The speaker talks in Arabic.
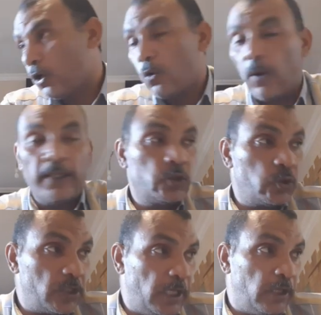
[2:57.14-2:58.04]

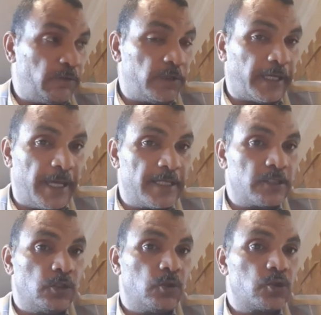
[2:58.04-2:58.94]
والجزيء في
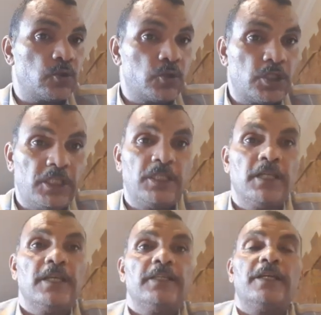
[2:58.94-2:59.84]
غاز الاكسجين
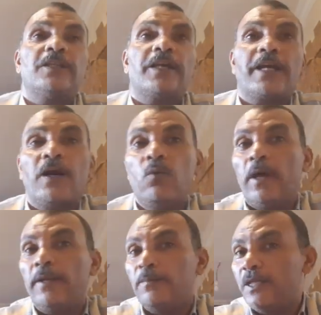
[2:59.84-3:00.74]

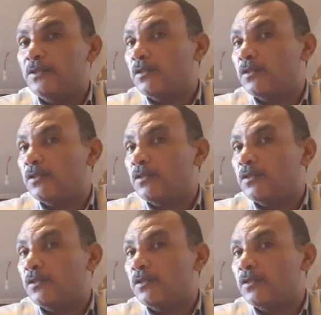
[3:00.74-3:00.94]
يتكون من